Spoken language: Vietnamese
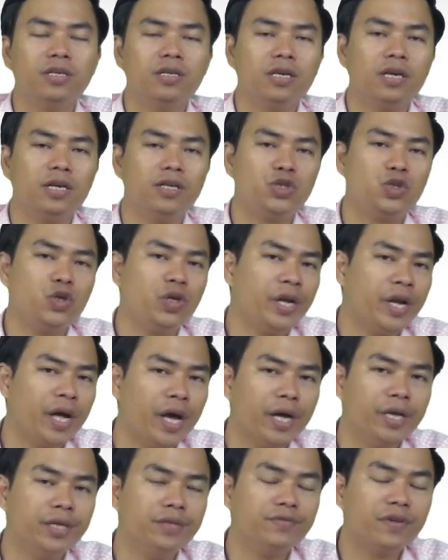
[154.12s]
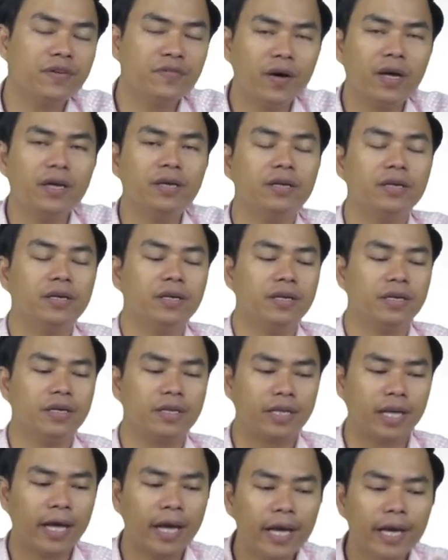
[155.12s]
à, truyền hình vân vân
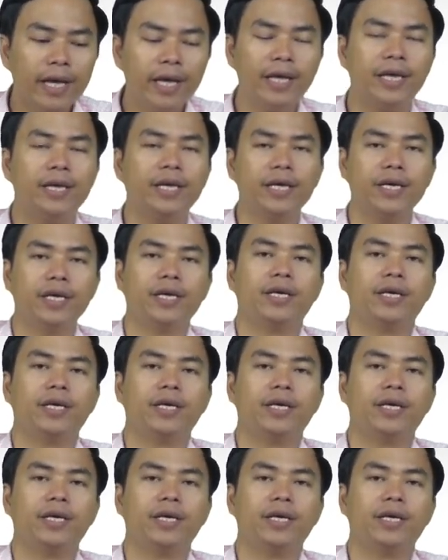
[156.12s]
thì